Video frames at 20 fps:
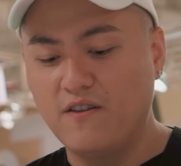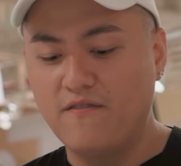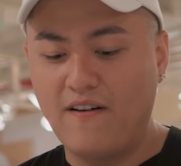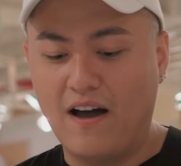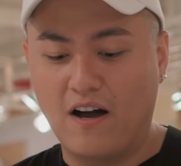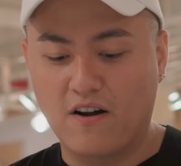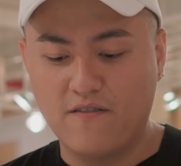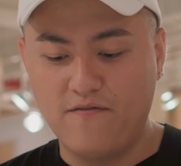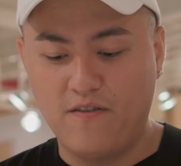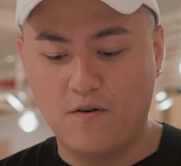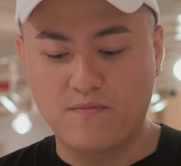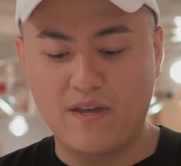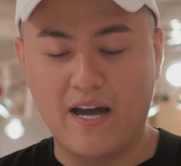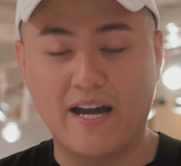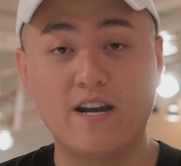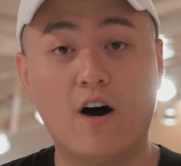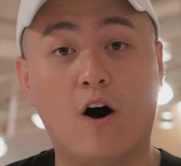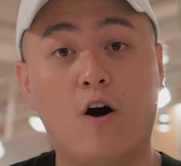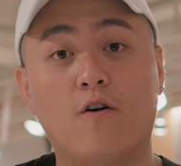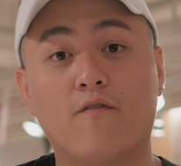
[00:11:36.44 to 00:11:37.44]
đi vào cái phòng
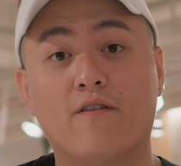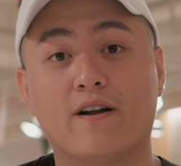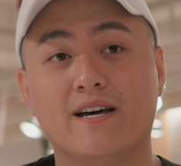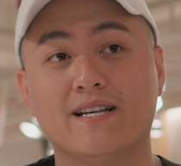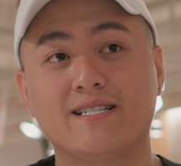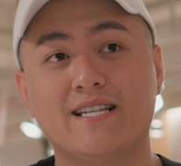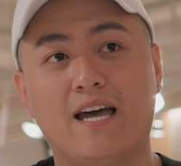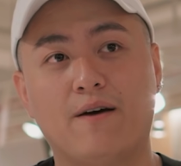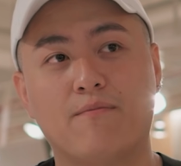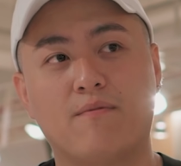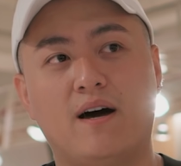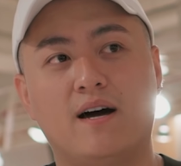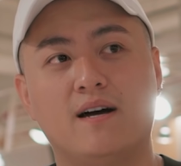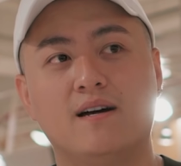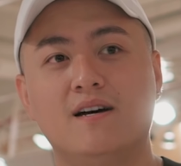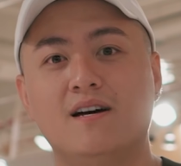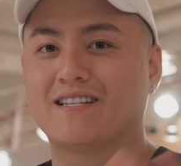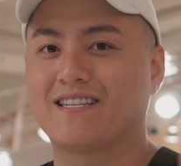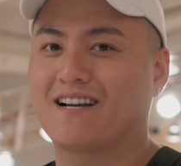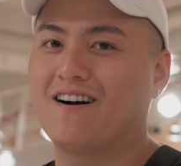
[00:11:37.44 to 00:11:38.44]
thay đồ và để xem
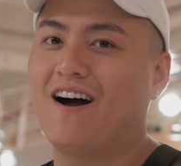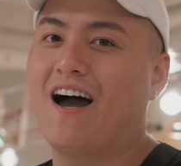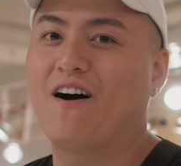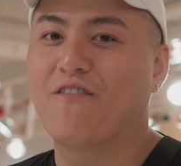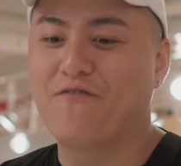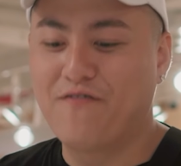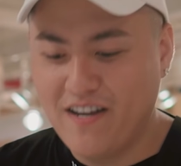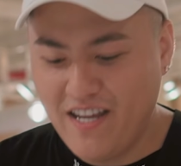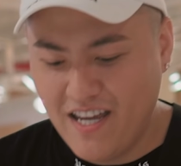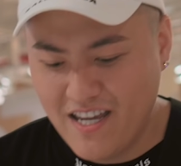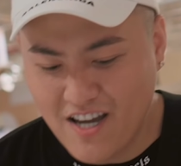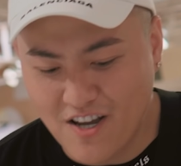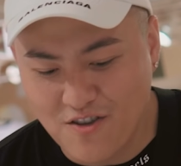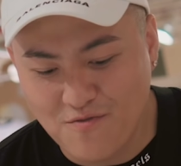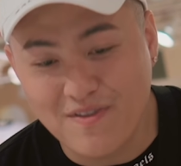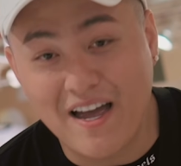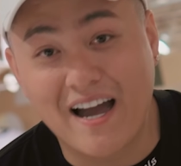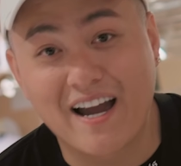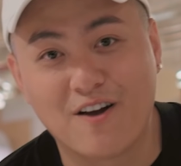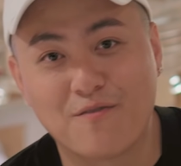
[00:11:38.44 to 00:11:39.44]
họ sẽ có outfit gì cho
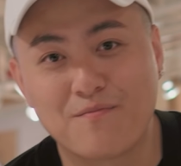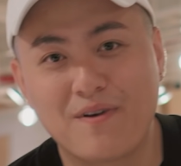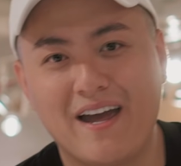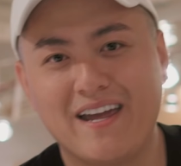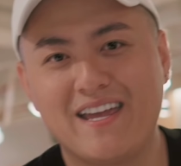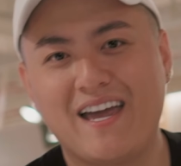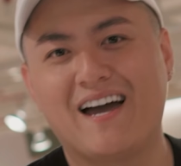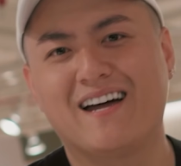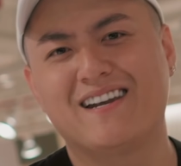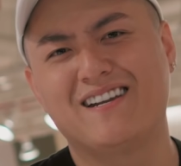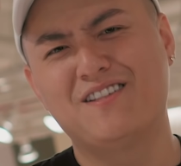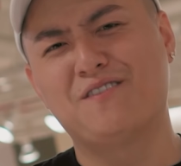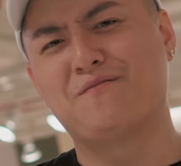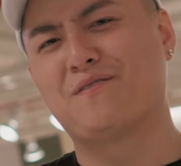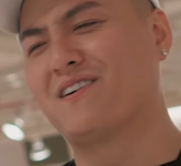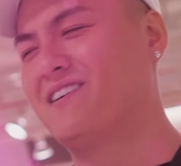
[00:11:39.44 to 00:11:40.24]
chúng ta ngày hôm nay nha. Đi thôi